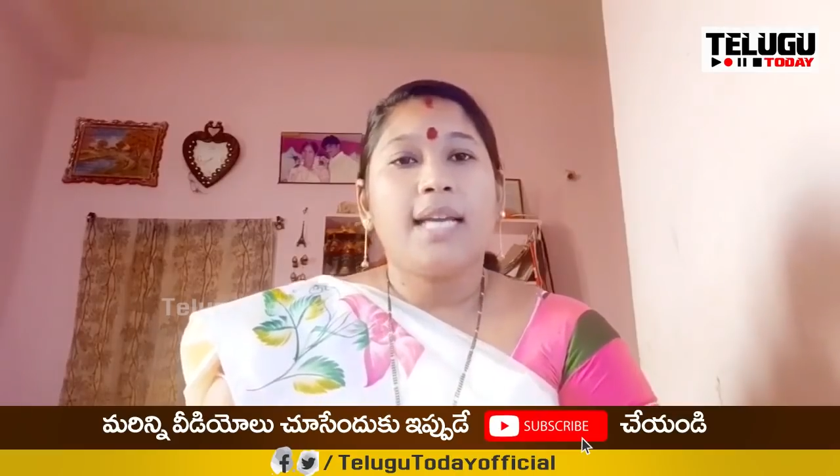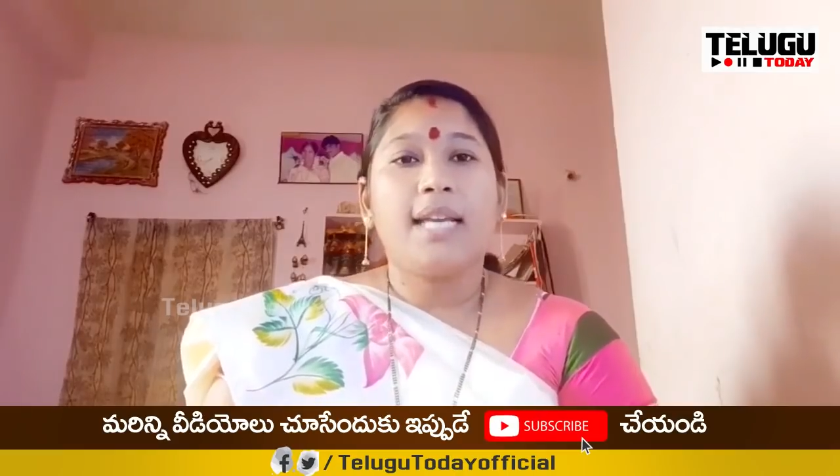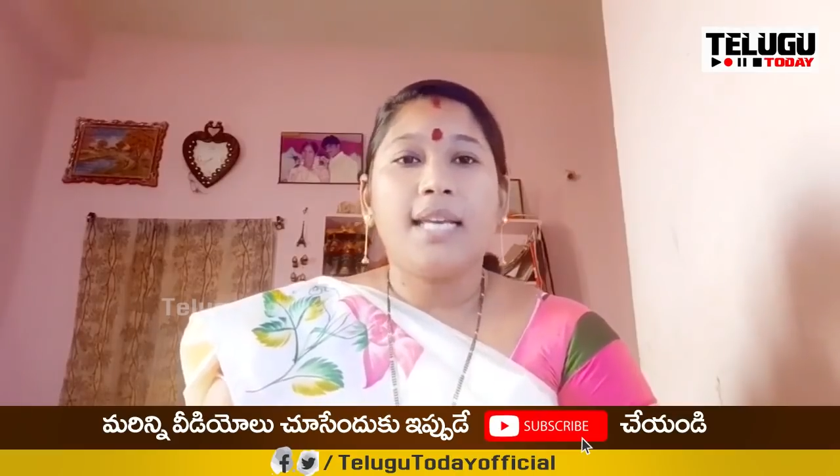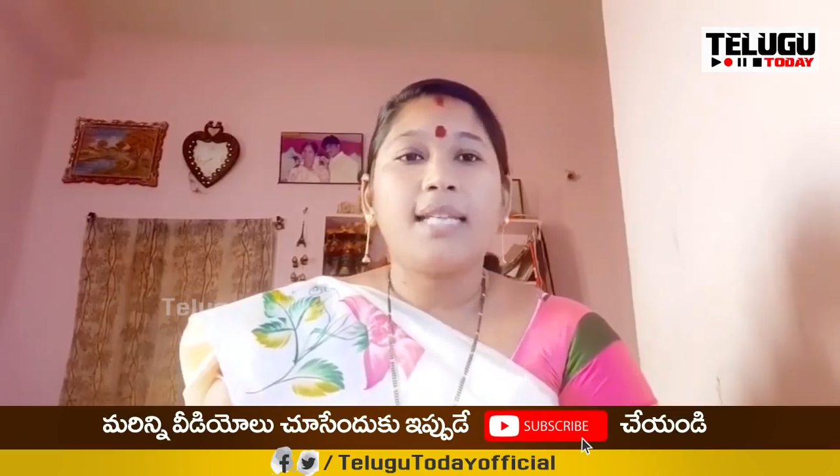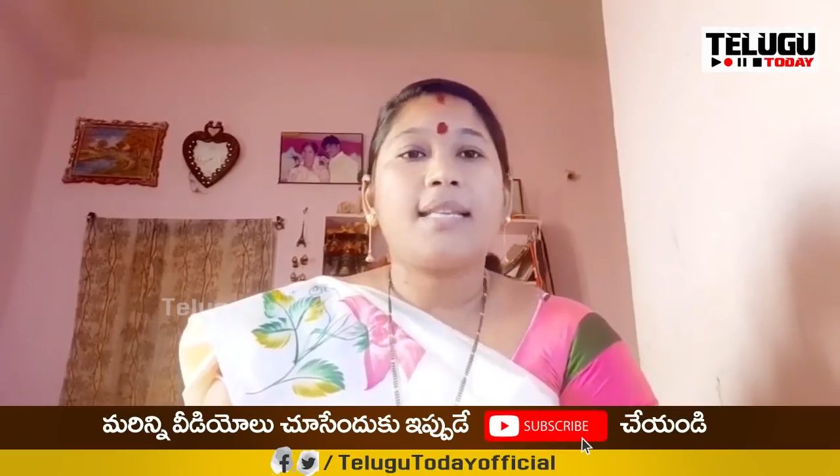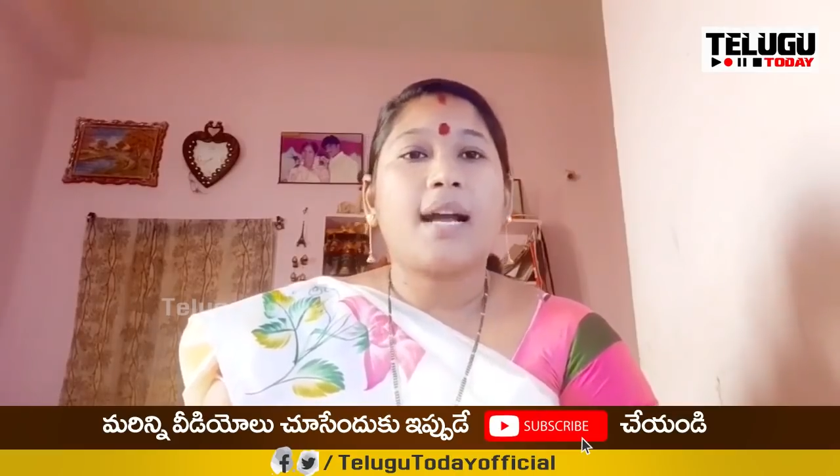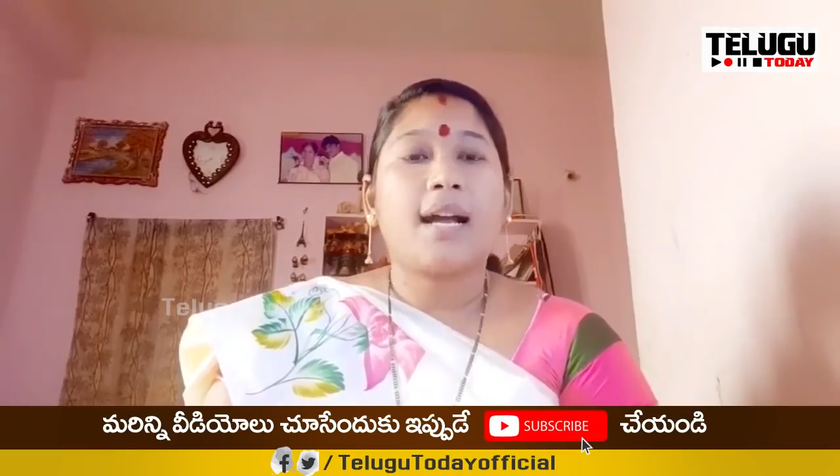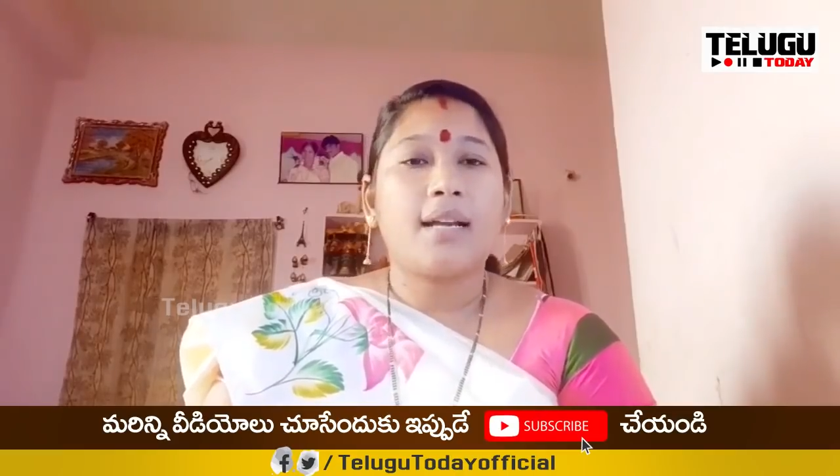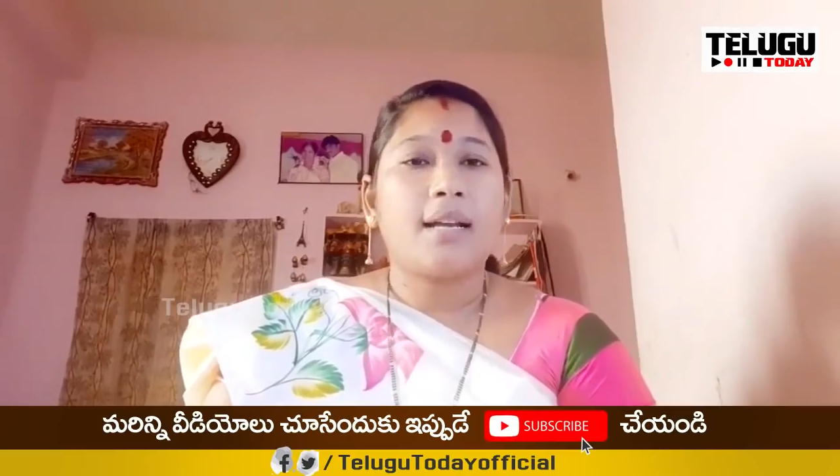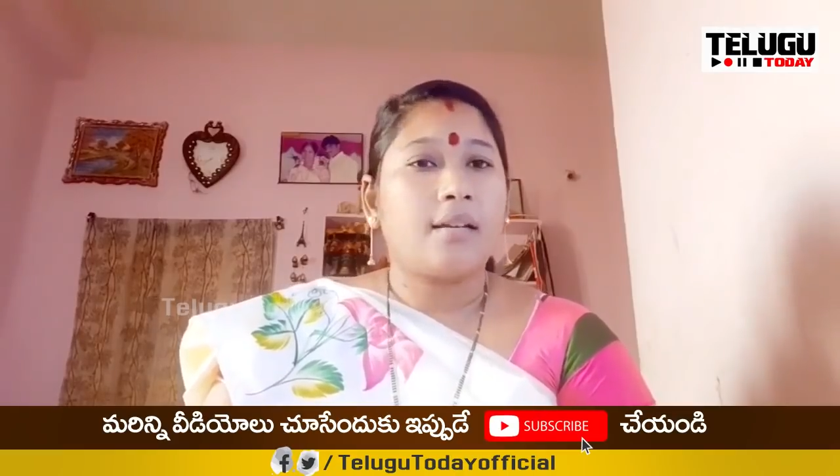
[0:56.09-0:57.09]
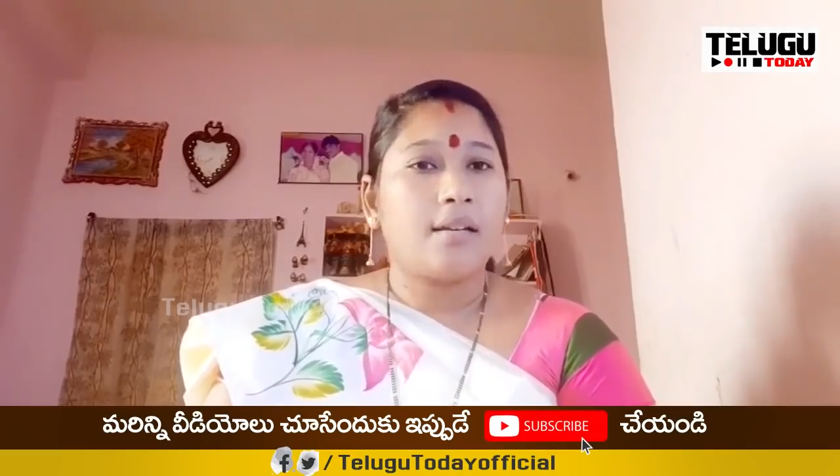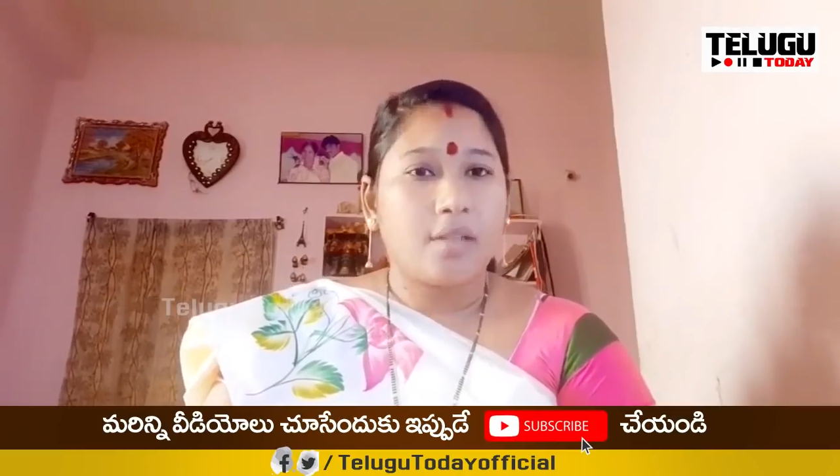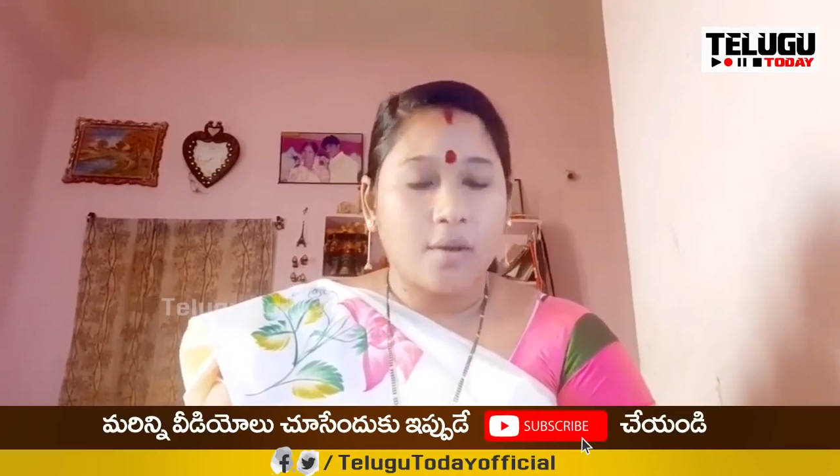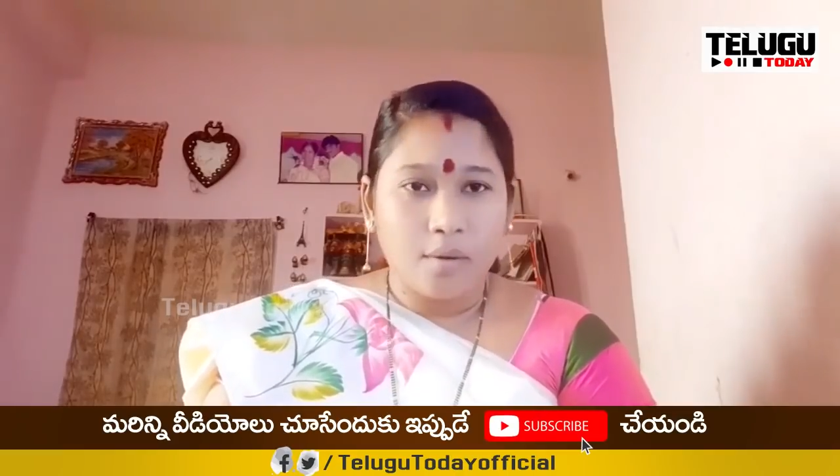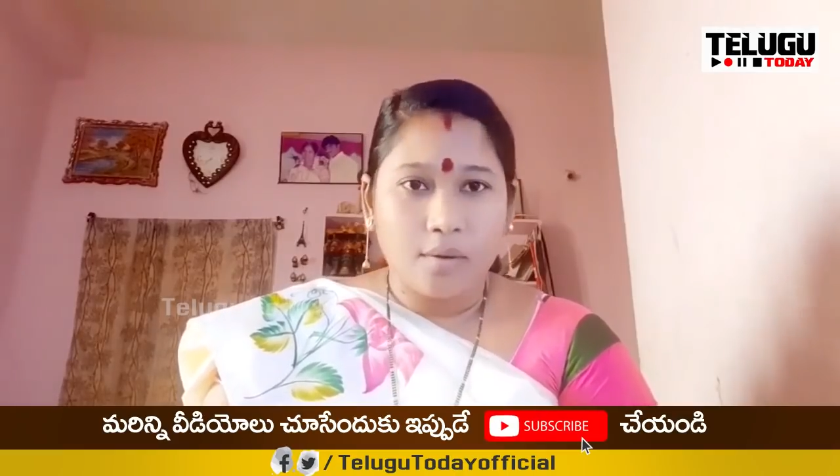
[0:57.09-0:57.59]
ఇన్ని సంఘటనలు
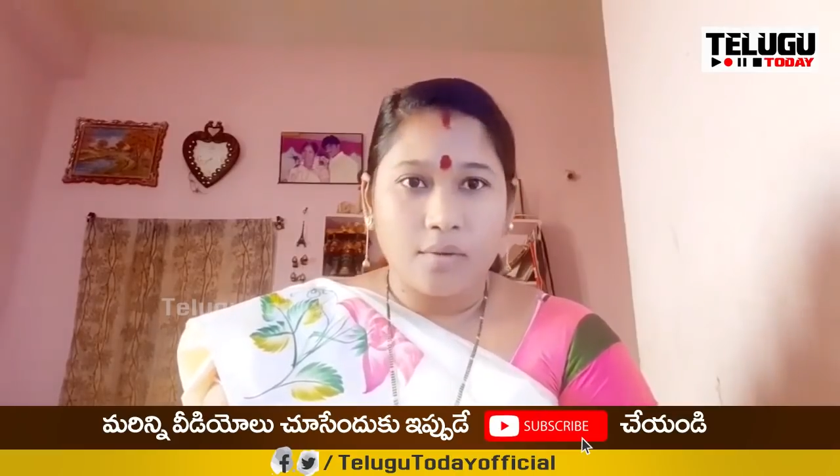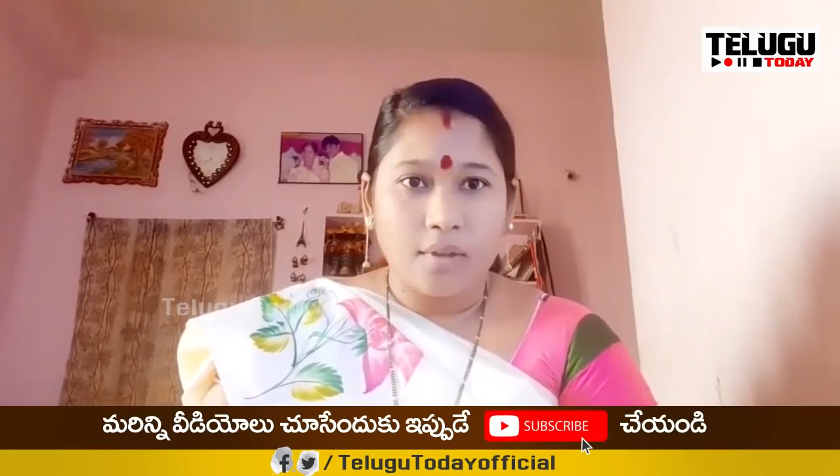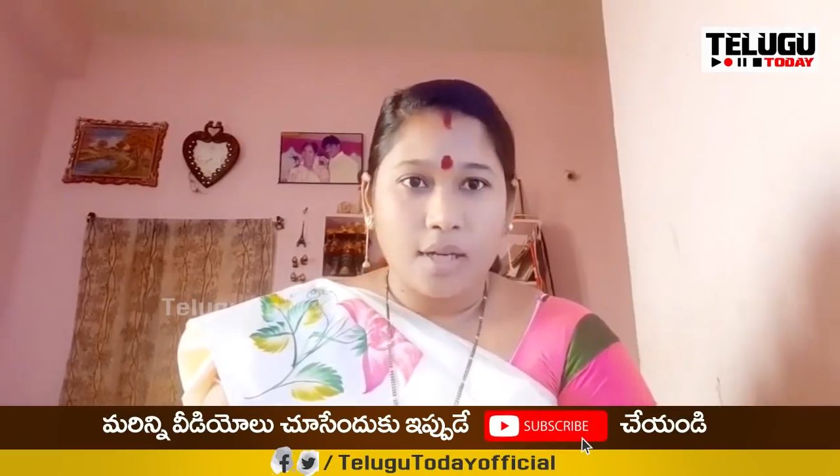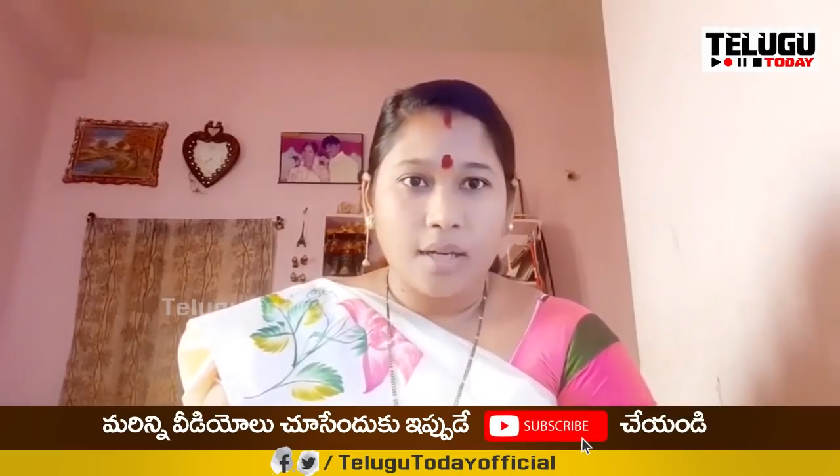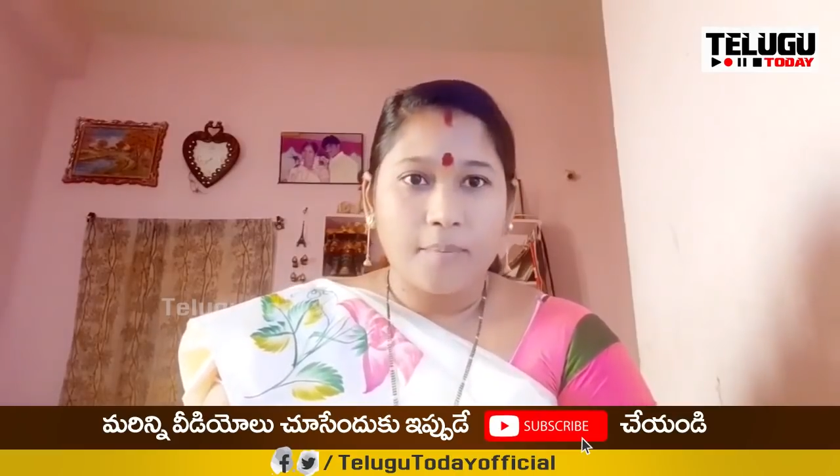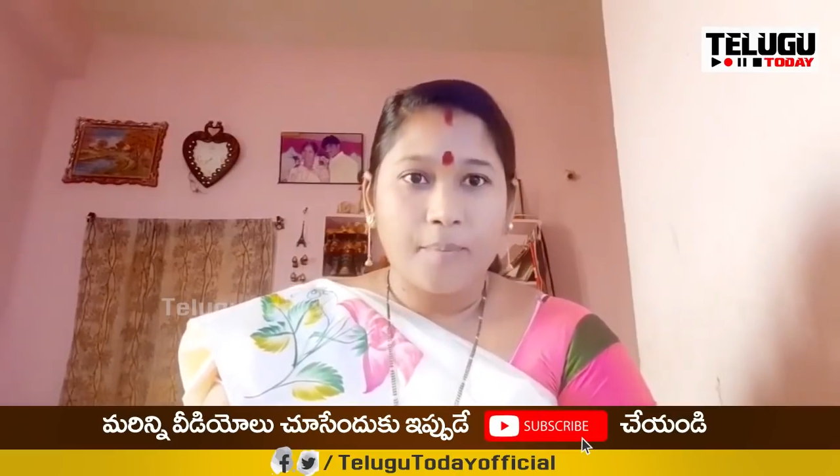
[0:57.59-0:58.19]
జరుగుతున్నా